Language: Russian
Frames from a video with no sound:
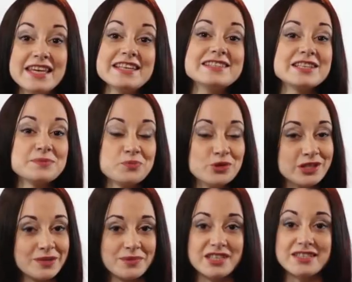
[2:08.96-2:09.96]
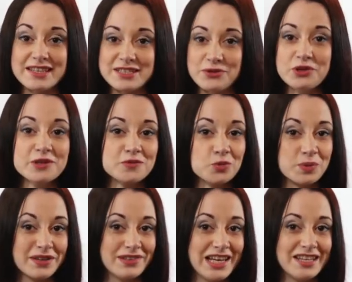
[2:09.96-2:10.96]
Если с пультом дистанционного
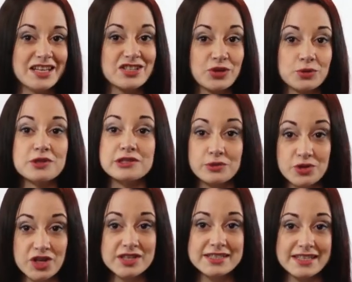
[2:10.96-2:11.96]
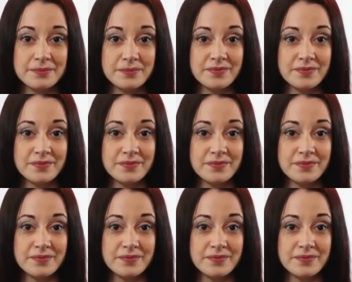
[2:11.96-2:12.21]
управления что-то случится,